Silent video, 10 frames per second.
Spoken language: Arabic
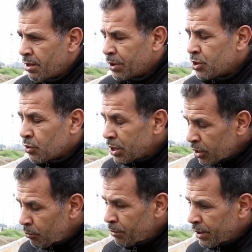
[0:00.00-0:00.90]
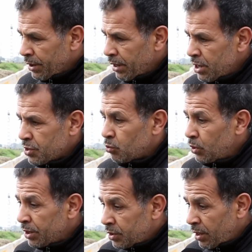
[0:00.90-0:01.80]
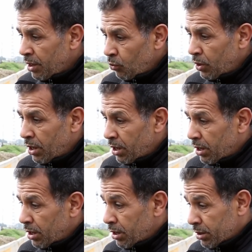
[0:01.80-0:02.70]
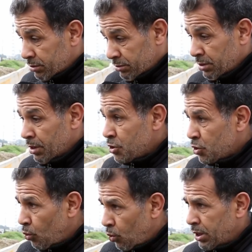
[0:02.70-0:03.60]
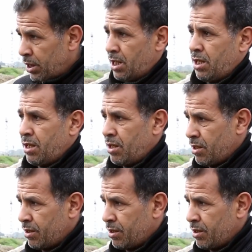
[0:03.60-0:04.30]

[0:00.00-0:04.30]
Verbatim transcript: ما كانش كنطلبوا من الرئيس يقول له انت ولا المسؤول ديال